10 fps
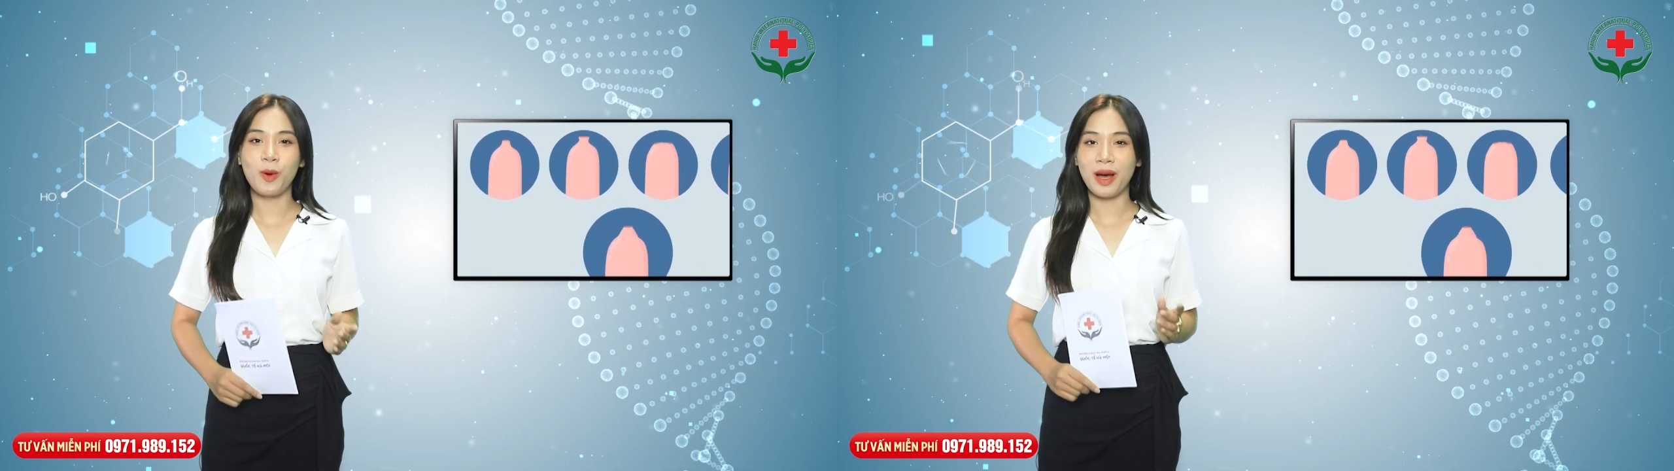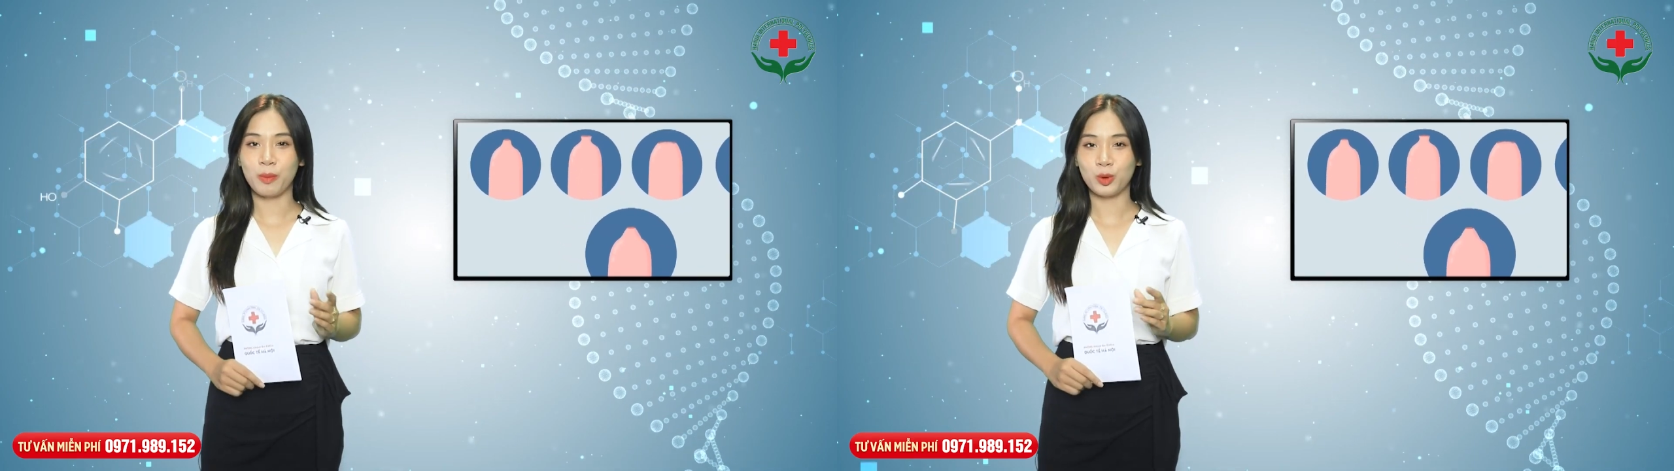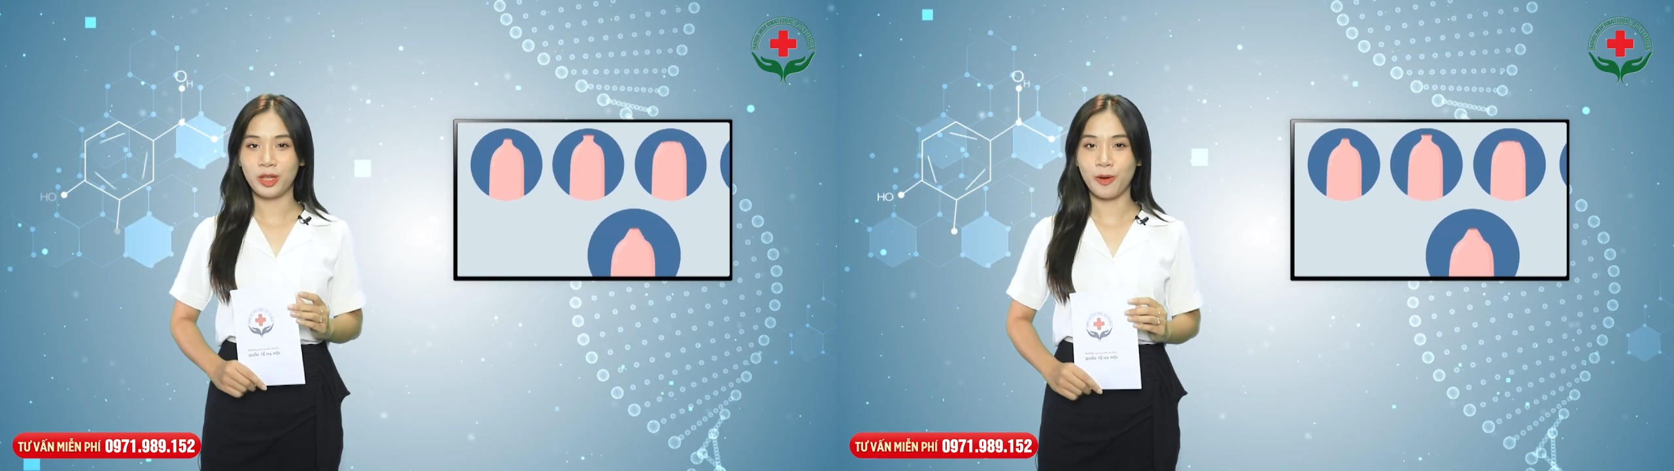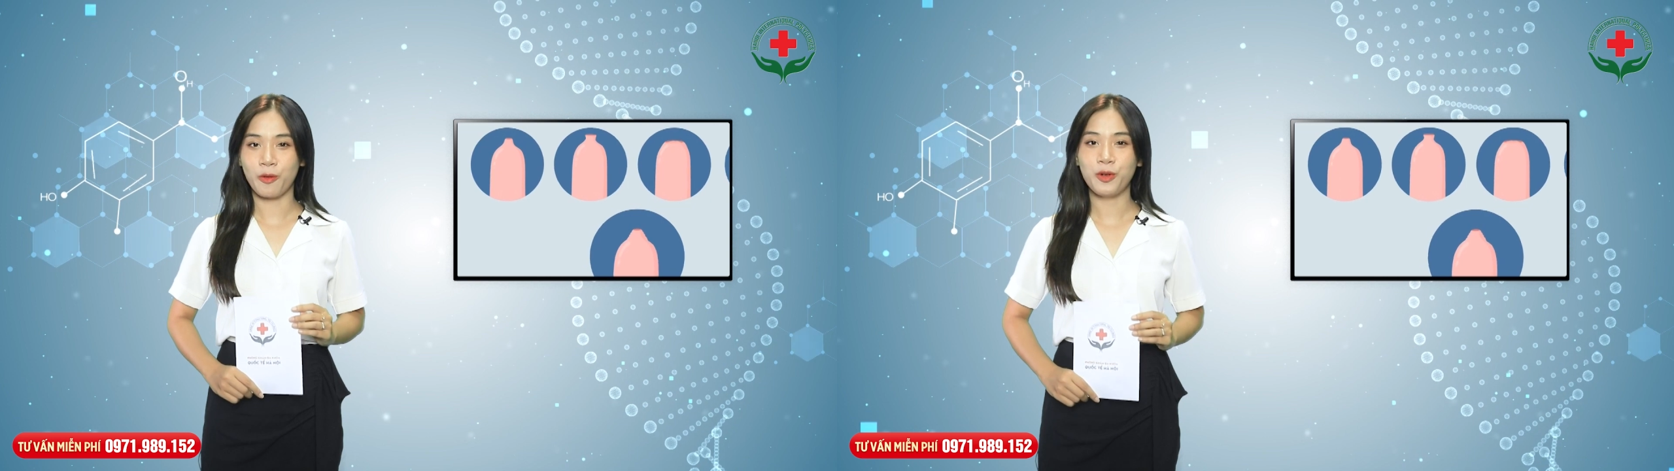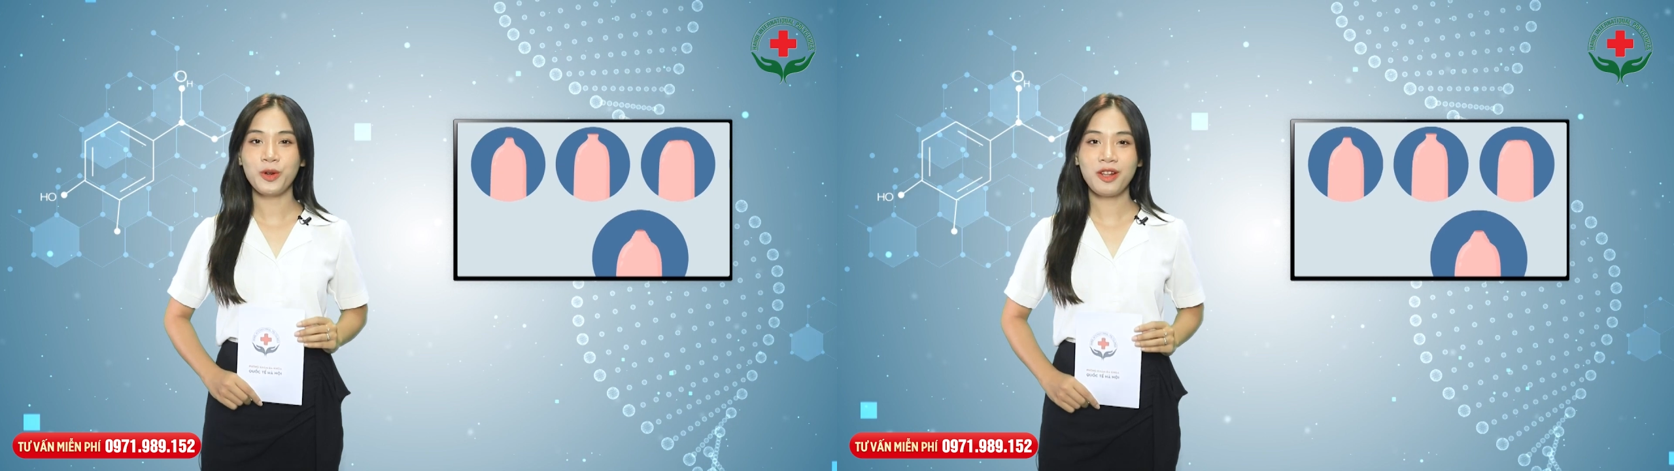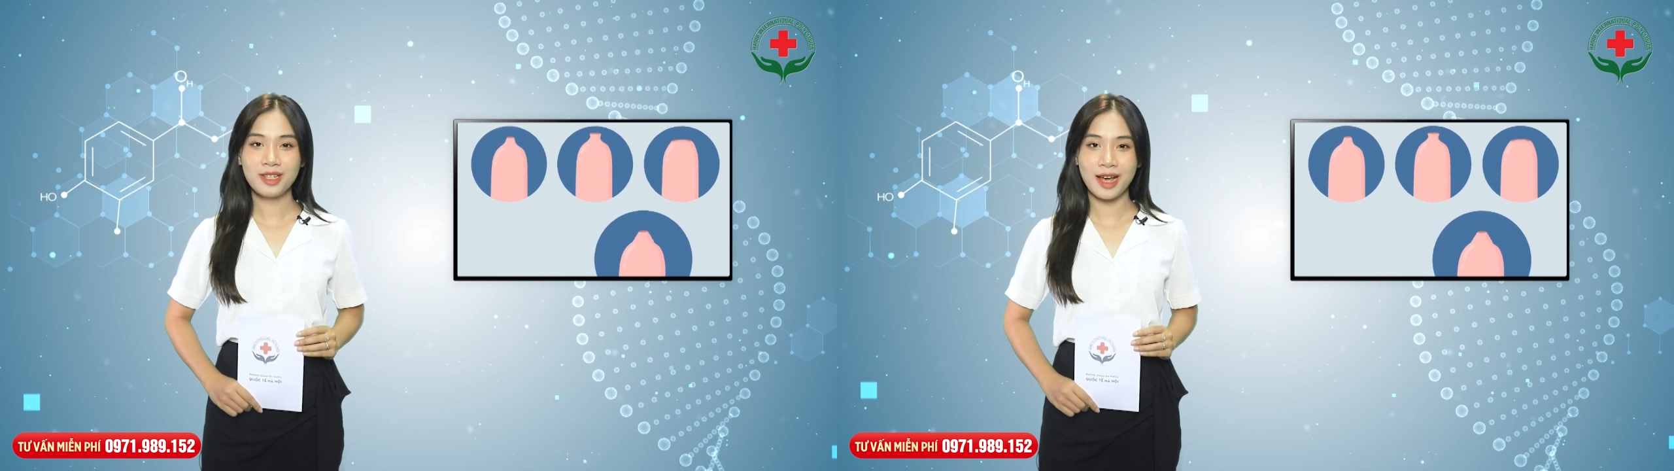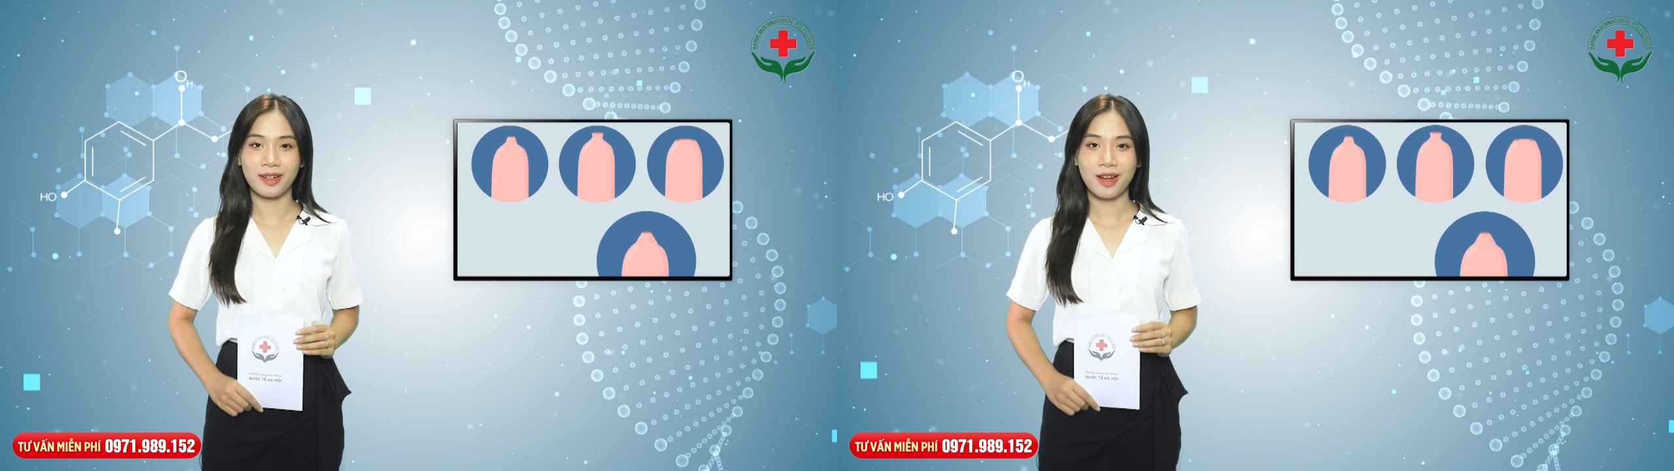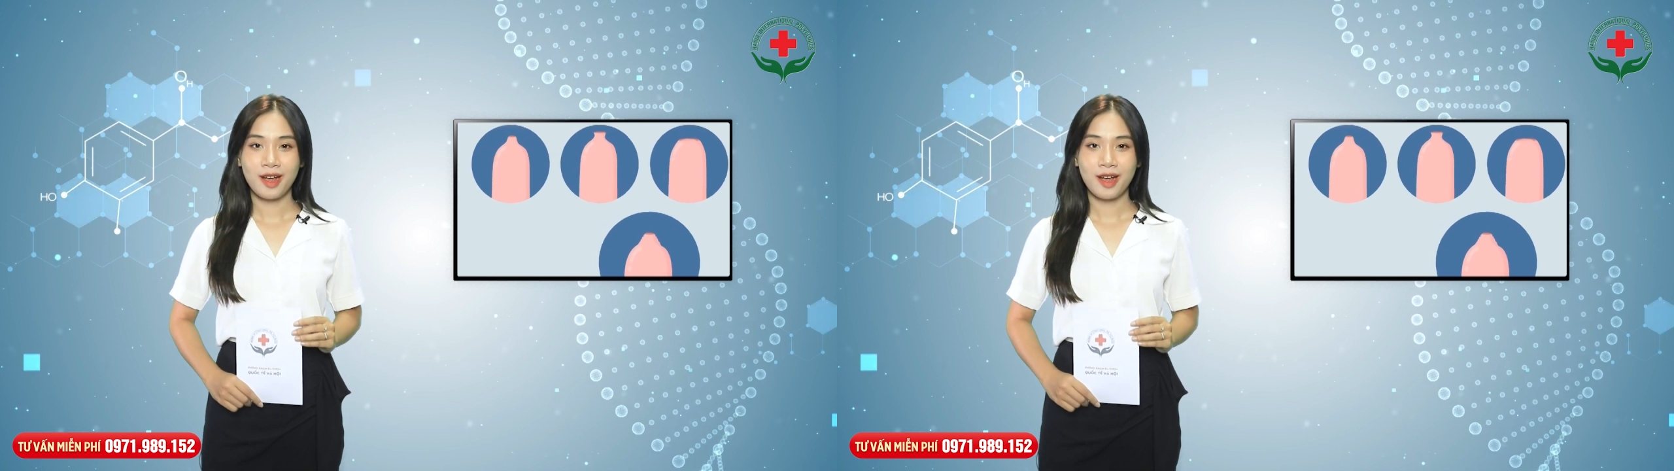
là một tiểu phẫu đơn giản,